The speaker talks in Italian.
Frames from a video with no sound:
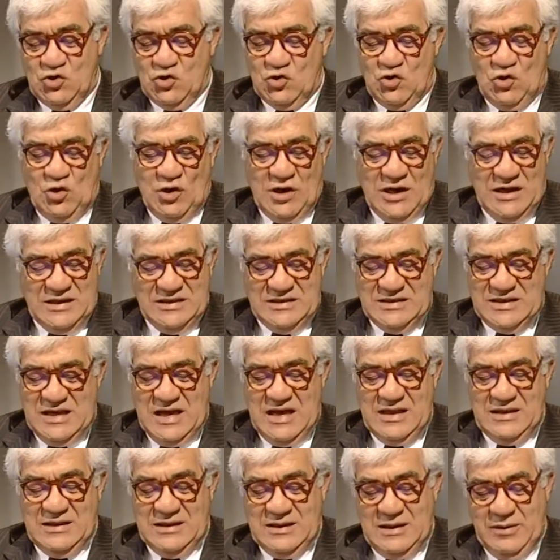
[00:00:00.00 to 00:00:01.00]

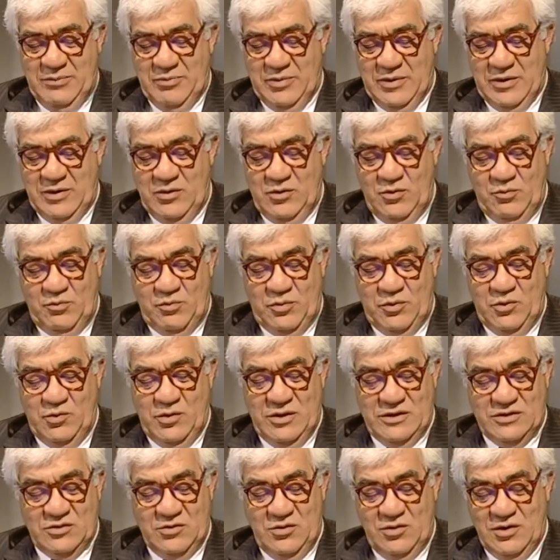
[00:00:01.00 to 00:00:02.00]
scoraggiante per lo più
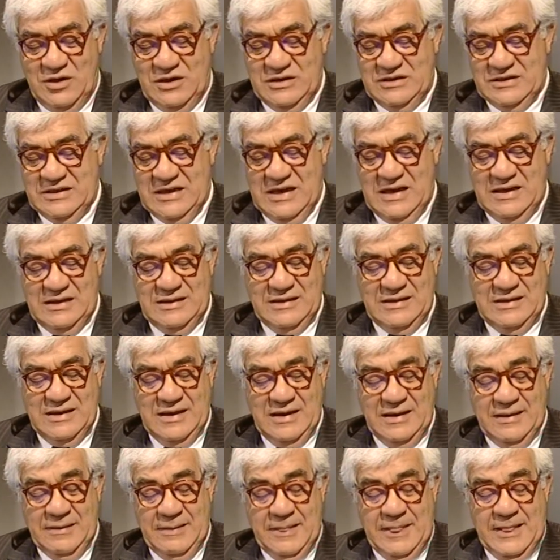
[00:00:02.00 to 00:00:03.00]
è
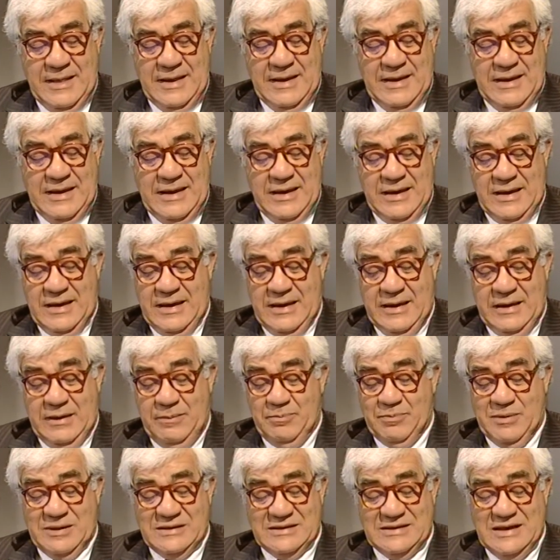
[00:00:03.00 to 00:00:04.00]
scoraggiante. Eh, I
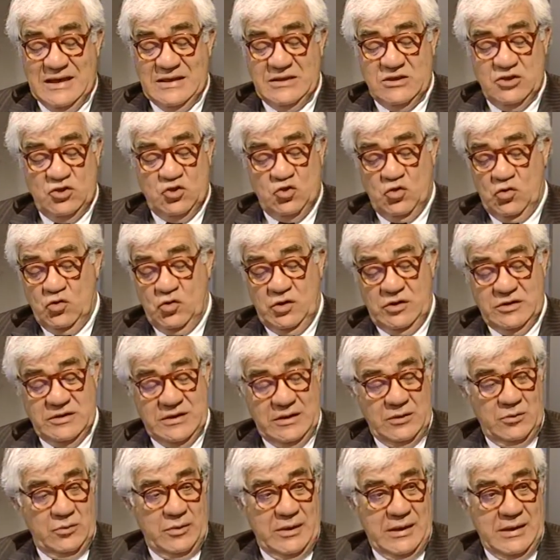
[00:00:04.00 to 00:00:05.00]
passaggi sono i
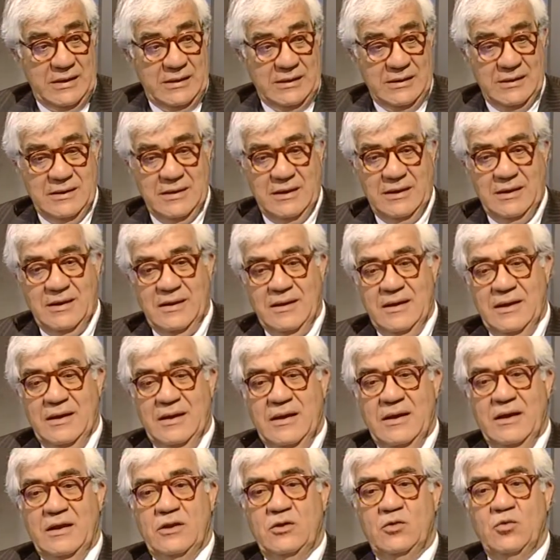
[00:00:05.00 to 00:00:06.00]
seguenti.
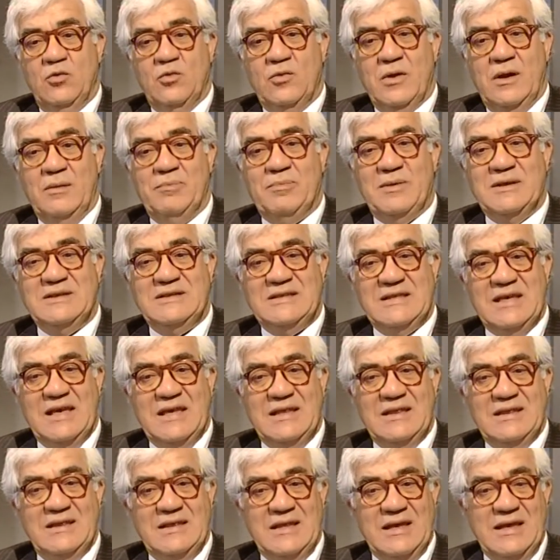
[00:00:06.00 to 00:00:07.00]
Dunque il
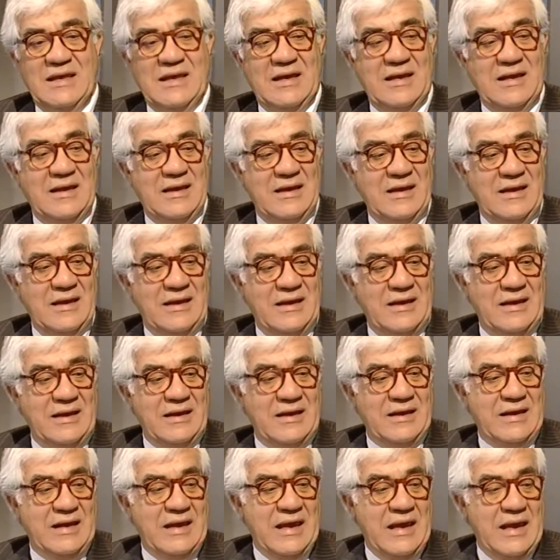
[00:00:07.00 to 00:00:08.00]
paziente
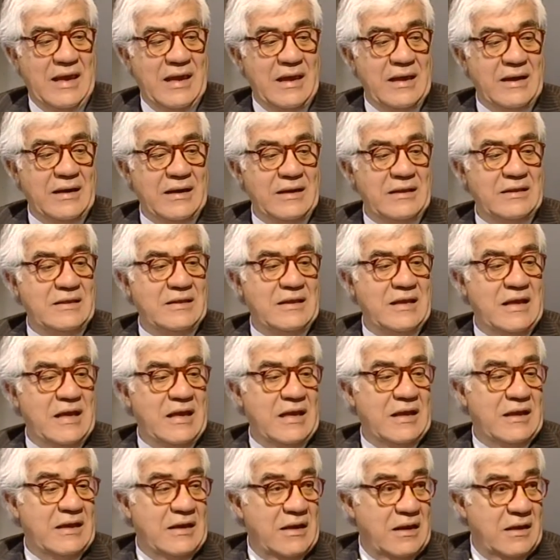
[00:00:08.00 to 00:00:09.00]
eh, che
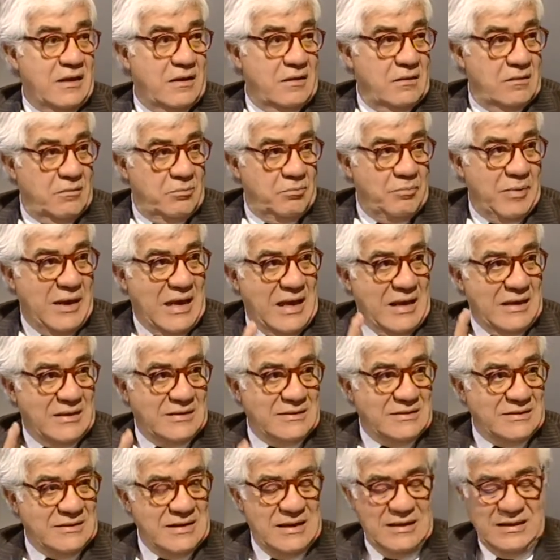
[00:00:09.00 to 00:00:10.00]
ritiene
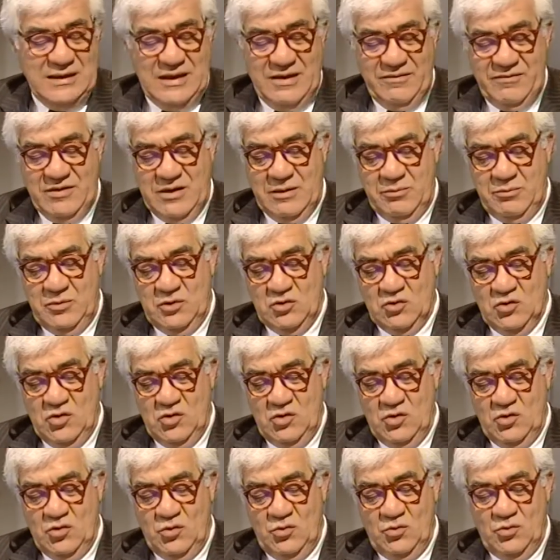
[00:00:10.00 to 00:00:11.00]
pensa di aver
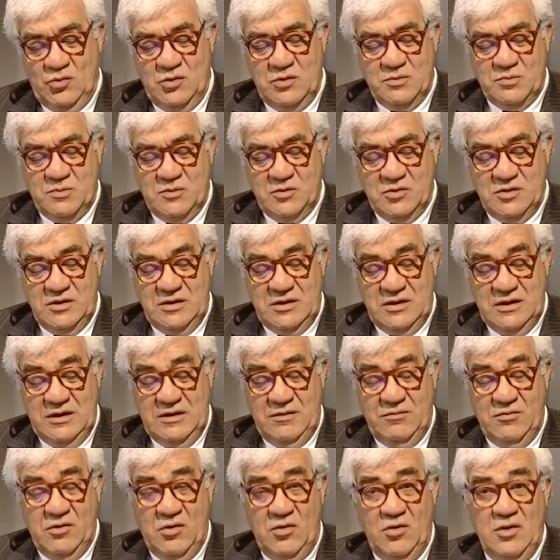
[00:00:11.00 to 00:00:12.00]
bisogno di un
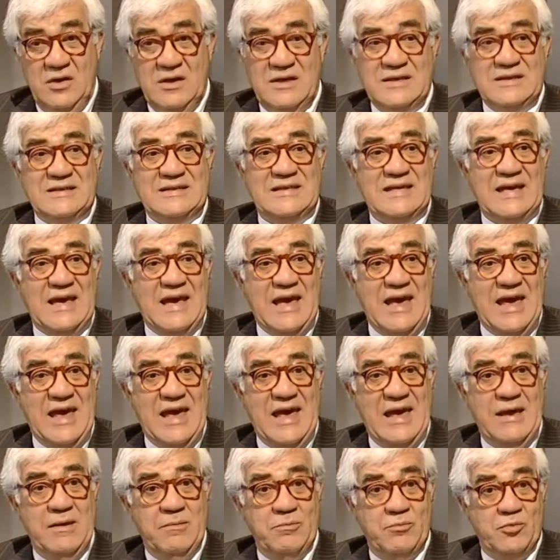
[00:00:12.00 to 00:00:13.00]
dispositivo se è
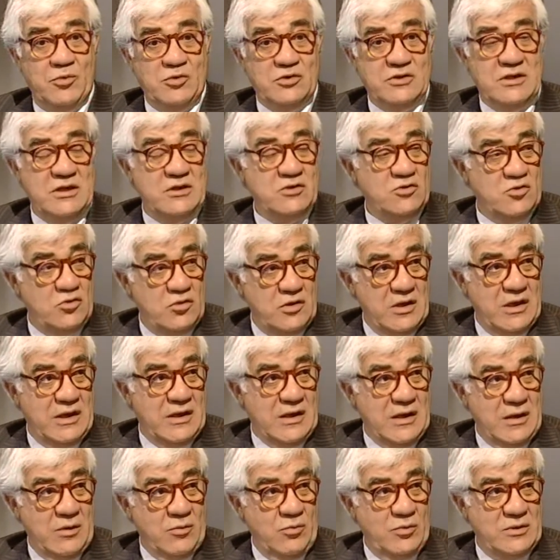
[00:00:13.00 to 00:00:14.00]
in possesso dei
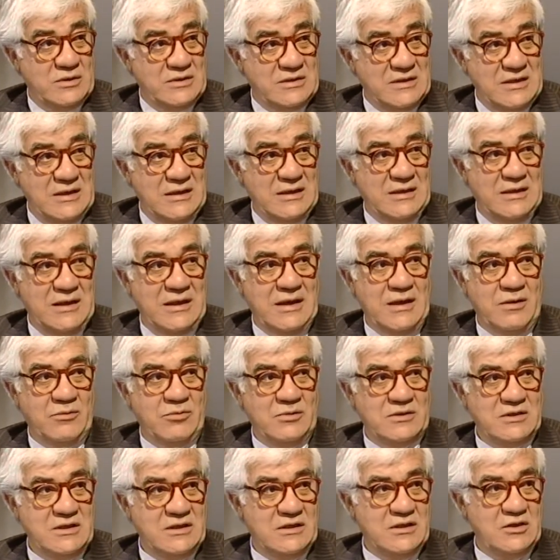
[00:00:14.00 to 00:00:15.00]
requisiti. I
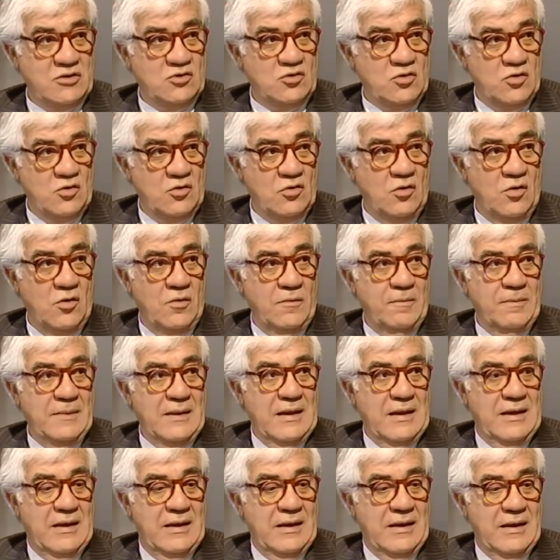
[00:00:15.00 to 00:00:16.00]
requisiti sono
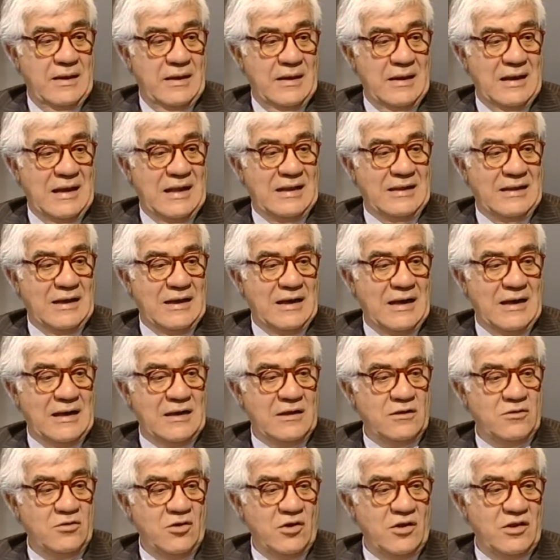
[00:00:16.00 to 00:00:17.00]
eh, la
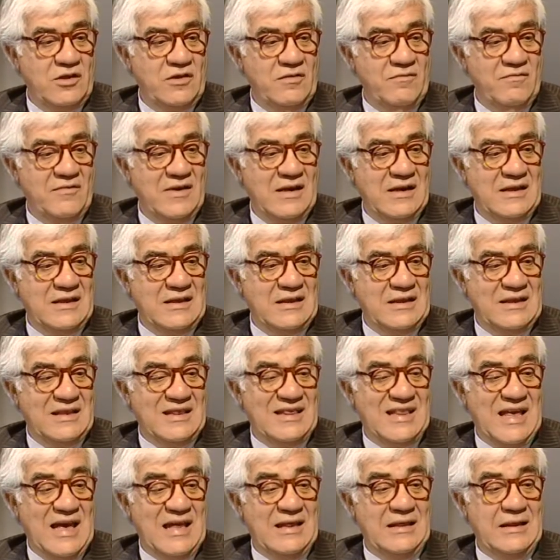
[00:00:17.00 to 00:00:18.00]
declaratoria di
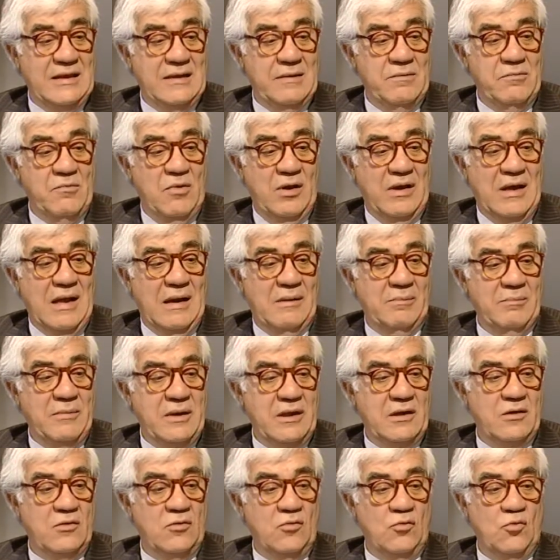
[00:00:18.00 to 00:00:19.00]
invalidità di un,
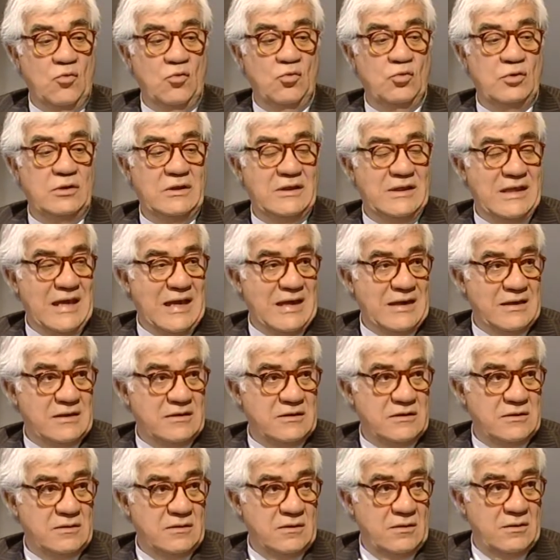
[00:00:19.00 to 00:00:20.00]
almeno un
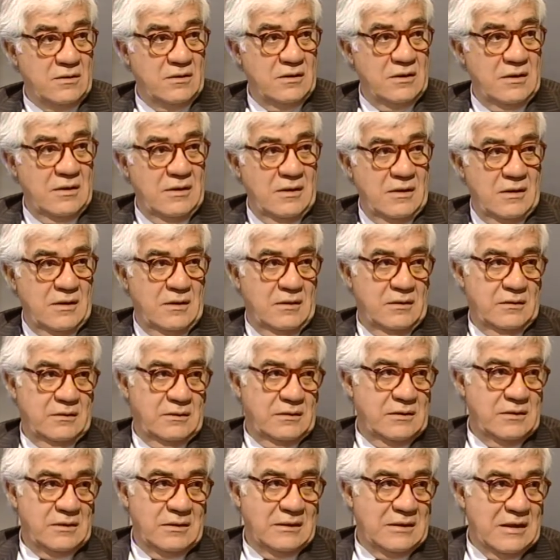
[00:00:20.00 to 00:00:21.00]
terzo eh,
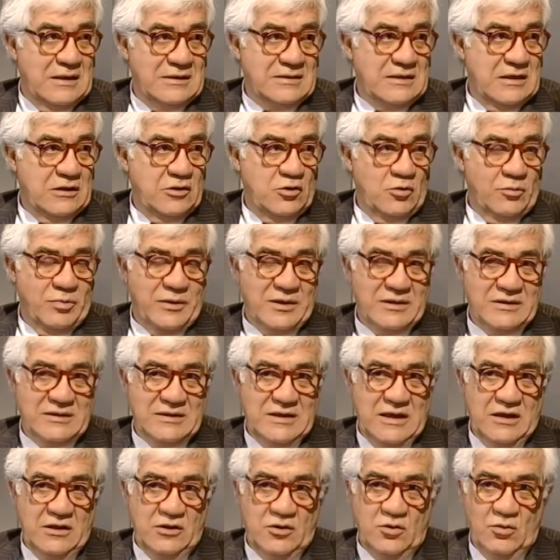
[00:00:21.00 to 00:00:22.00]
di, del
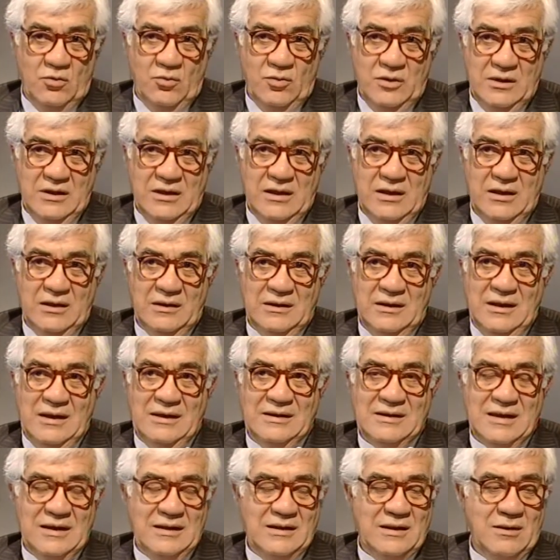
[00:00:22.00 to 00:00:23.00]
100%, quindi il
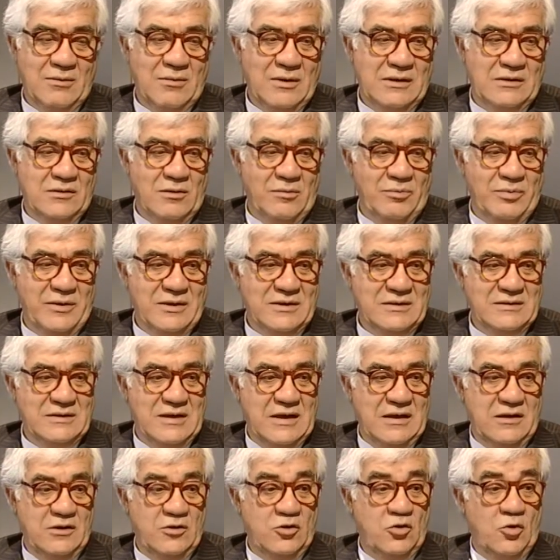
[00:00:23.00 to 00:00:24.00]

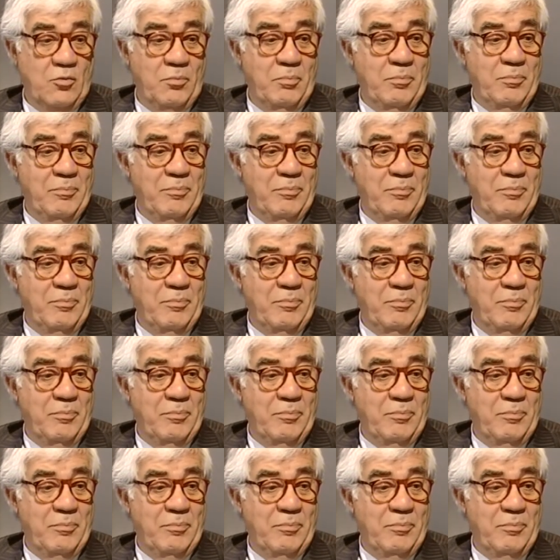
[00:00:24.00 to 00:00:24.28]
34%.